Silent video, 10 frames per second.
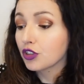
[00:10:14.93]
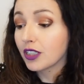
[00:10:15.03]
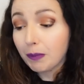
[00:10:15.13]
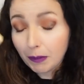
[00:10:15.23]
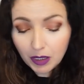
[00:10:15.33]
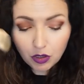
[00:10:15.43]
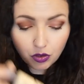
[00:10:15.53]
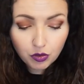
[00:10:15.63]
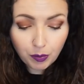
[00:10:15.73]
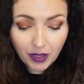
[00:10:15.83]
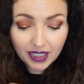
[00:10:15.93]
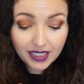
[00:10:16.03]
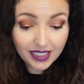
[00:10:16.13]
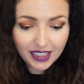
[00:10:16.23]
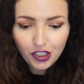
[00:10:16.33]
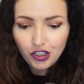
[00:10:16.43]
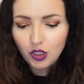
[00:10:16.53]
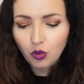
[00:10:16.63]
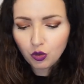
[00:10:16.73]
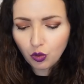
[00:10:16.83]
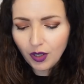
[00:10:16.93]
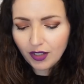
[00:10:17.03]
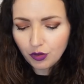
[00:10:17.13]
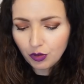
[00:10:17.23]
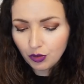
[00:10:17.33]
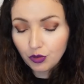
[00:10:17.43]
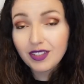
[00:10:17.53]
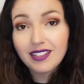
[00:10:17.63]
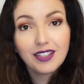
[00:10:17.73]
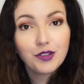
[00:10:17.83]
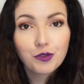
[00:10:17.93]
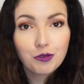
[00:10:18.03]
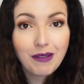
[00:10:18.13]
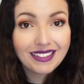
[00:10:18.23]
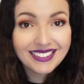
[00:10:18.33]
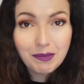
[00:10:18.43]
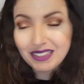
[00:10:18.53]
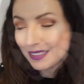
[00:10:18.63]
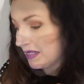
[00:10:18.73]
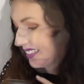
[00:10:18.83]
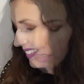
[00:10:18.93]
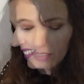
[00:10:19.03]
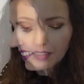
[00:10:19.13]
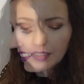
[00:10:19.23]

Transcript: j'en ai mal entendu parler et j'ai trop trop hâte de, tester du coup. Merci, merci, merci.